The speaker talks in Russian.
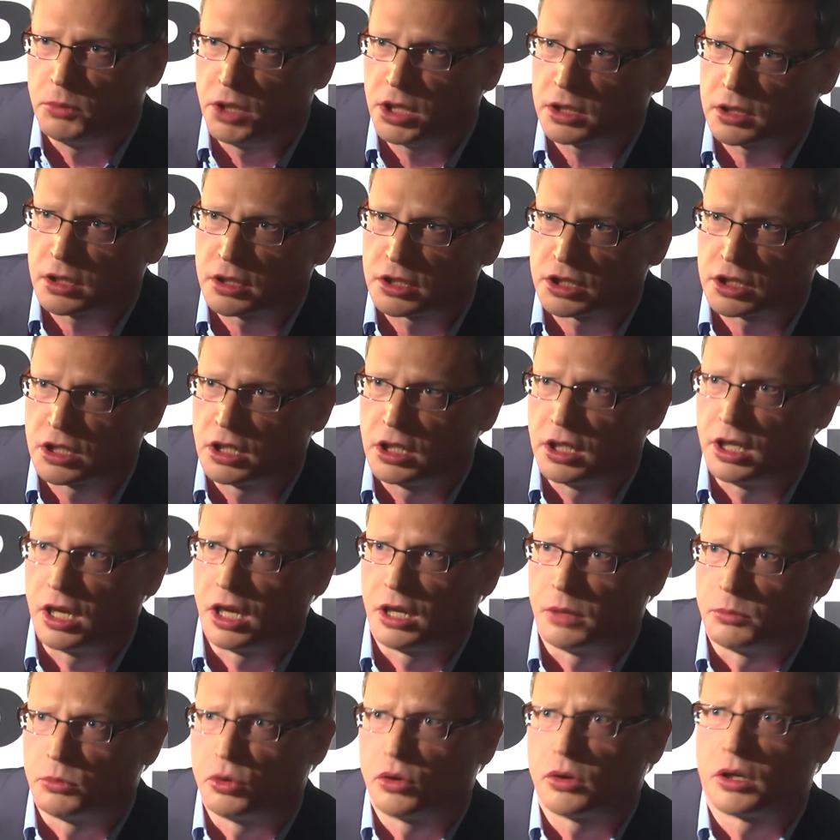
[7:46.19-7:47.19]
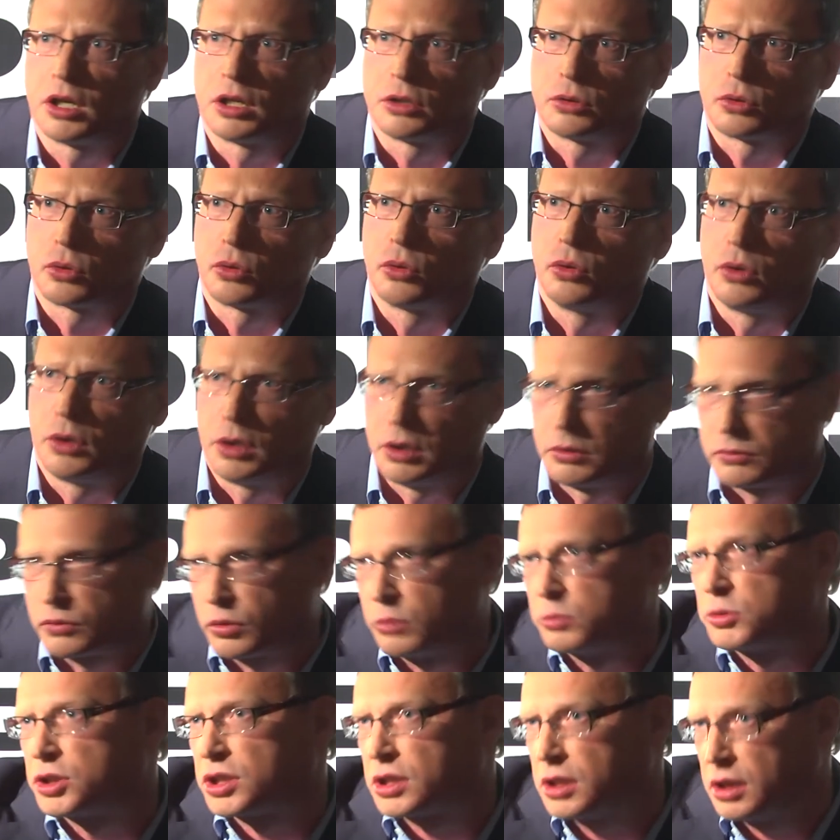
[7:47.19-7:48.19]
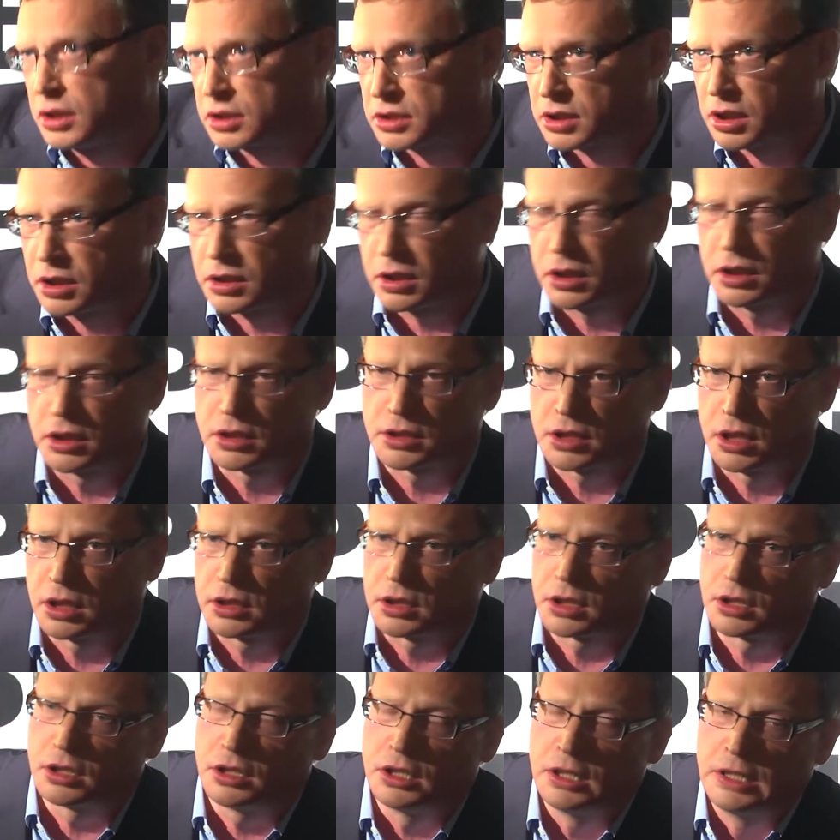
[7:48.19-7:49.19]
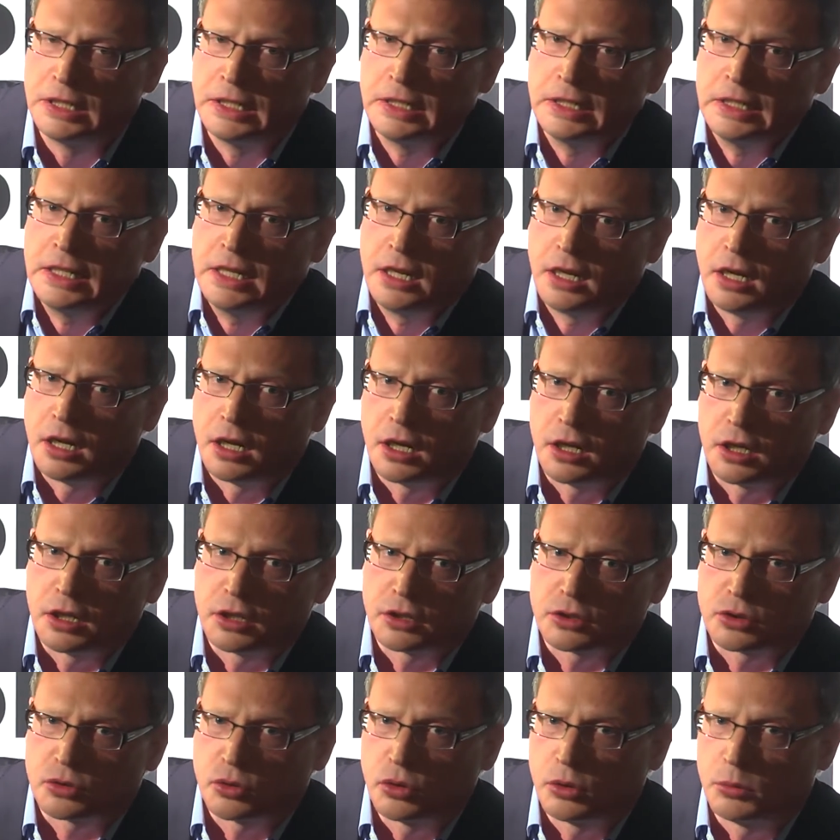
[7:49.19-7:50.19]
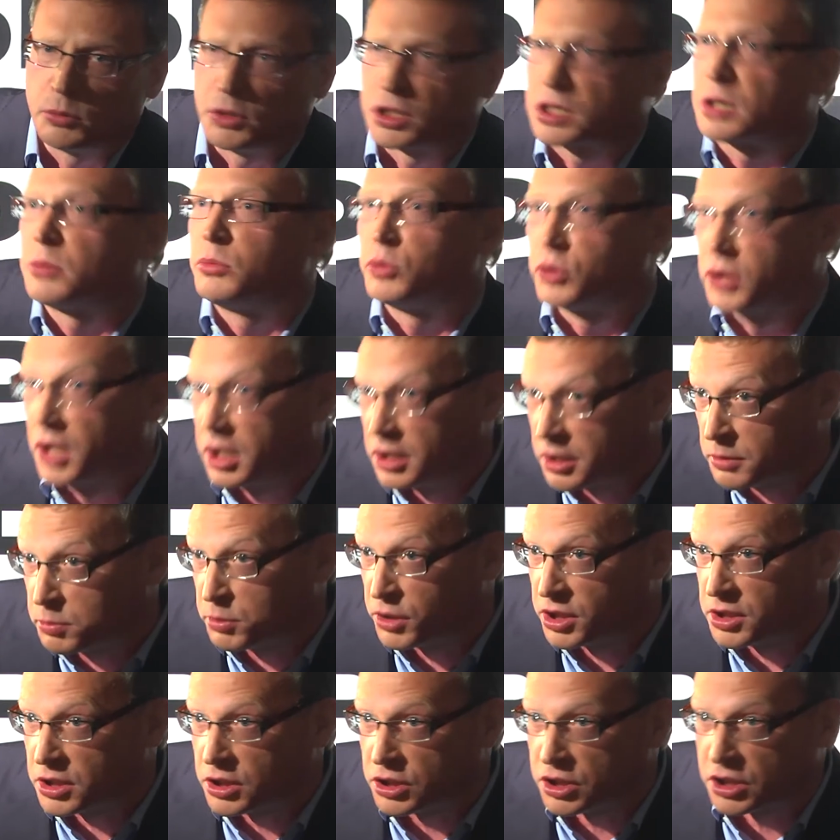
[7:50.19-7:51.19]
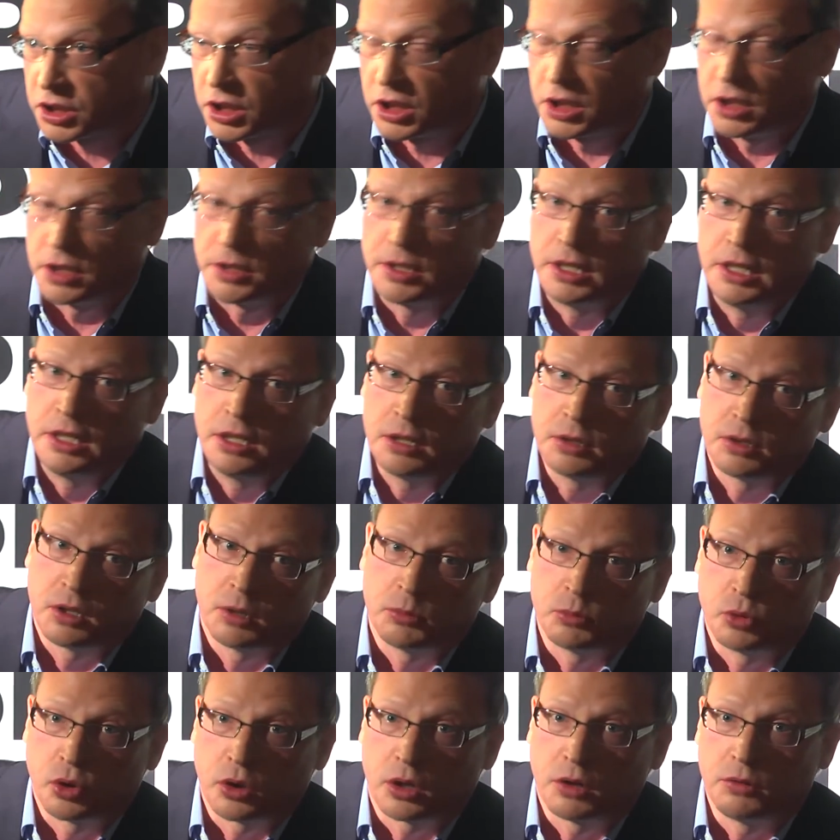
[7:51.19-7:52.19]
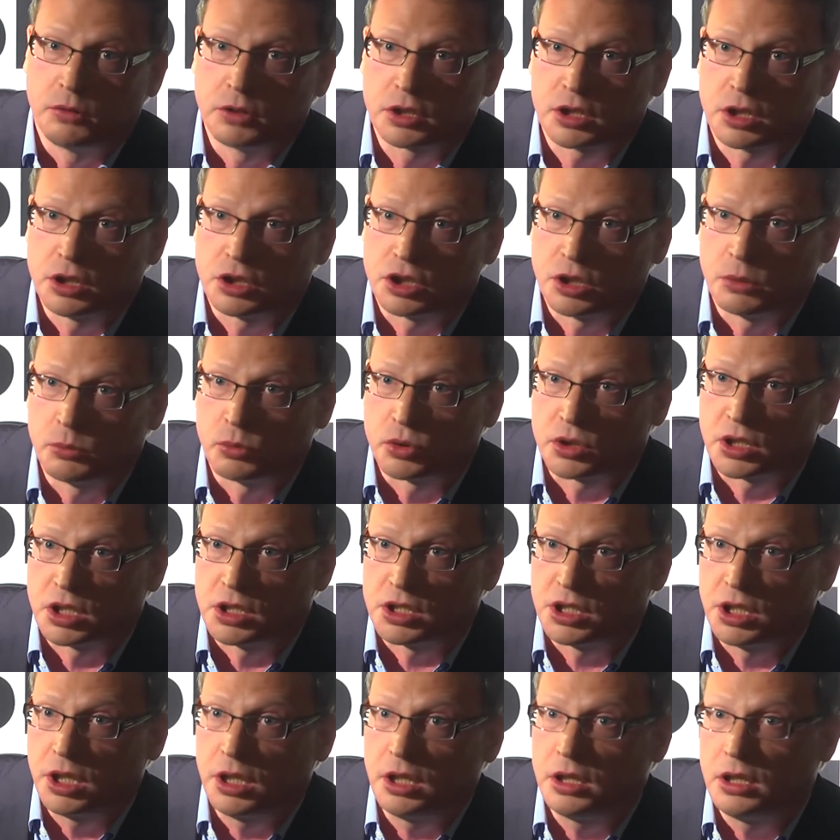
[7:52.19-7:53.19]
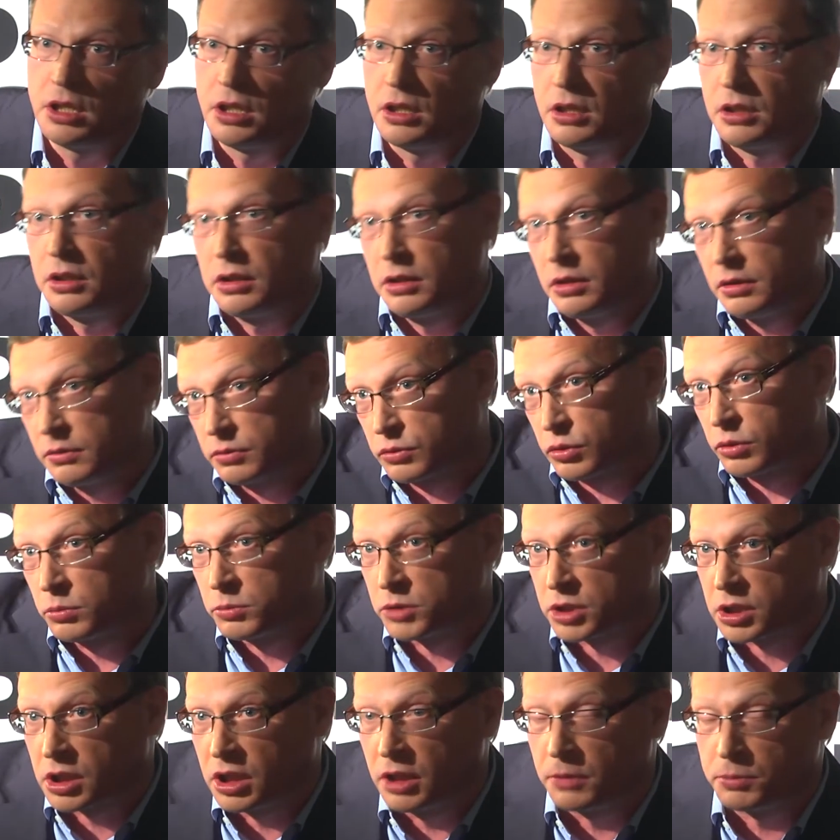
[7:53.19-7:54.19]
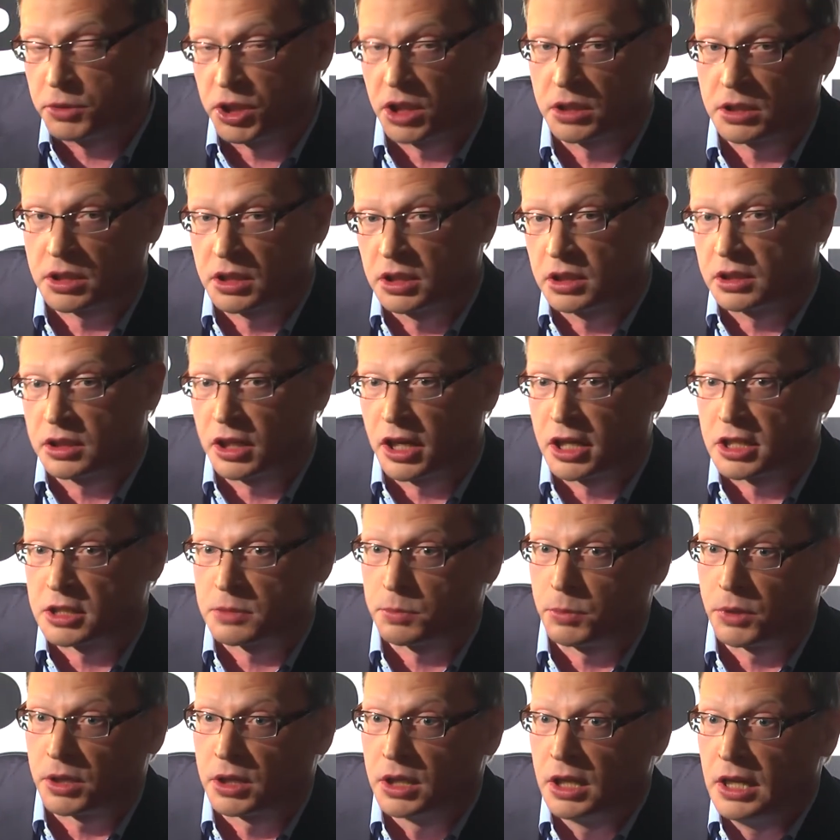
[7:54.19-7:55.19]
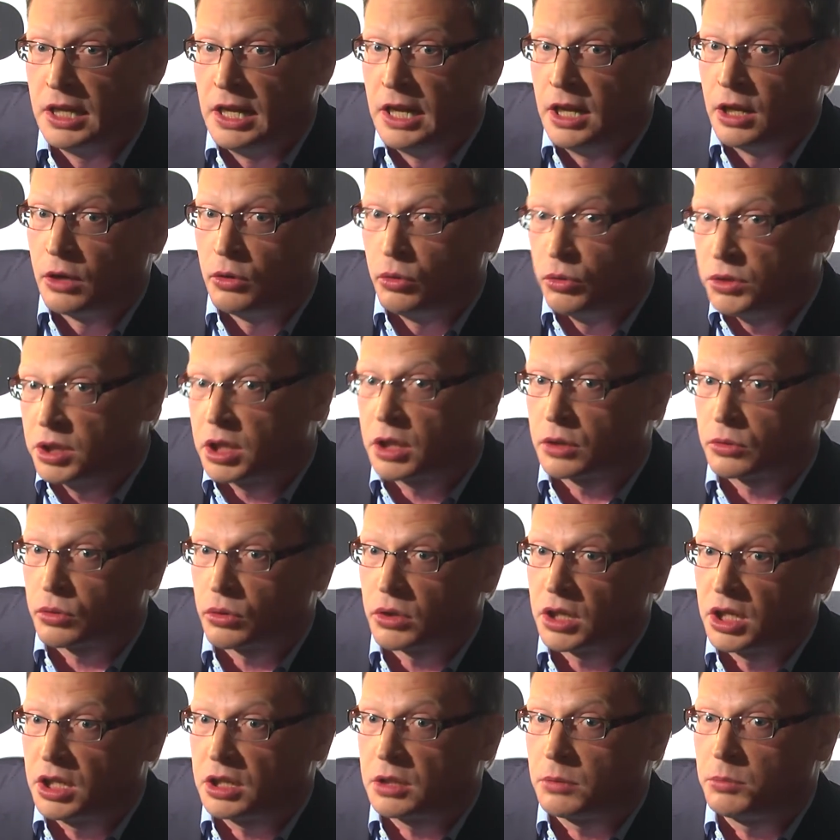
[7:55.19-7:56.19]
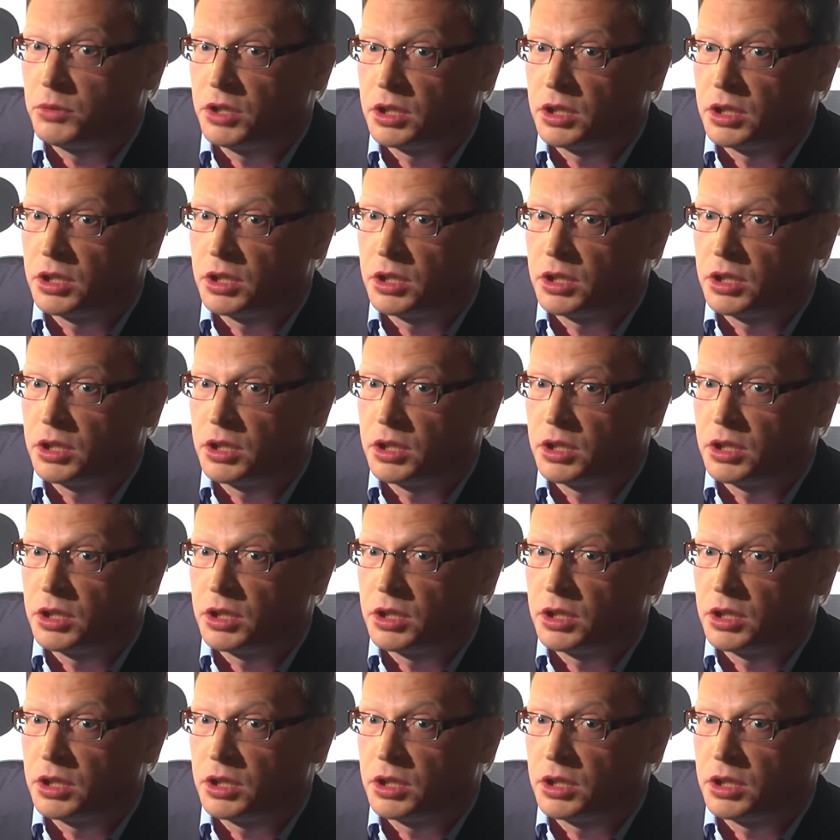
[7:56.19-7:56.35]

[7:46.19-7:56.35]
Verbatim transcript: метра жилья и многое другое. в том числе, кстати, Александра, э, стоимость коммунальных платежей намного выше, чем у соседей, и в том числе общественный транспорт. Люди, которые этим